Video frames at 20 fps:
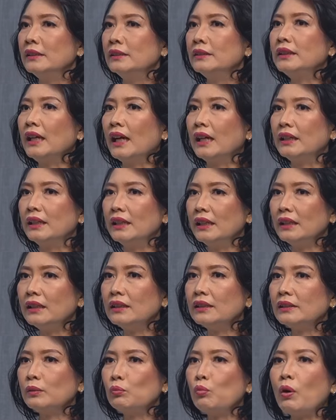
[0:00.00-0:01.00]
jadi
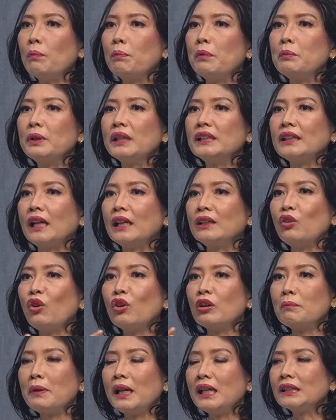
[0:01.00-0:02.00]
semua pemeriksaan
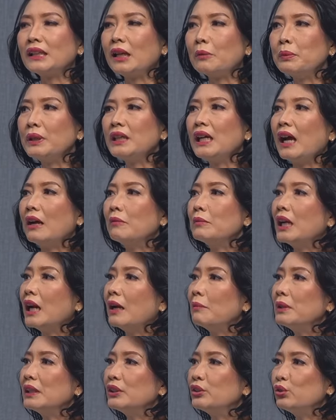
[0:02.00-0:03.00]
normal tapi nggak
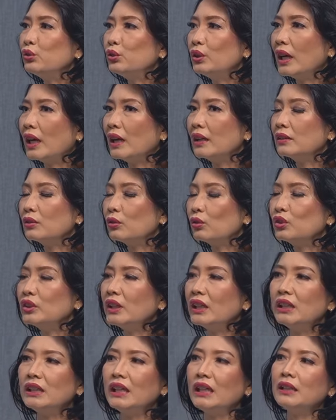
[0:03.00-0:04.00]
hamil-hamil juga. Terus
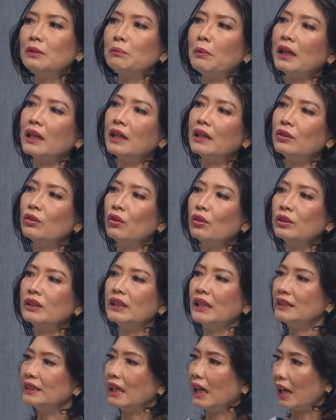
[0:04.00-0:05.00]
jadinya gimana dong?
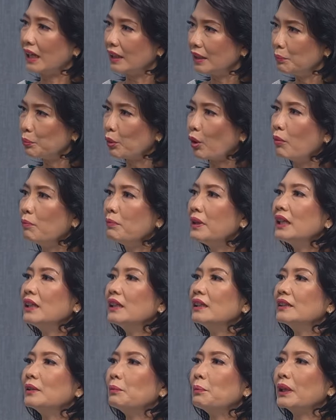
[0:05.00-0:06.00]
Ya jalani
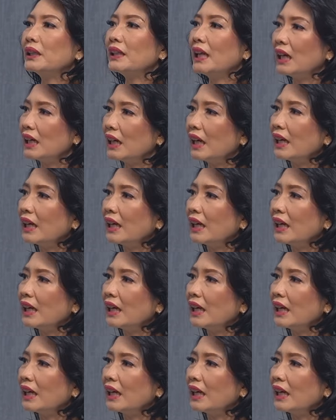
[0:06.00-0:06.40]
promil seperti yang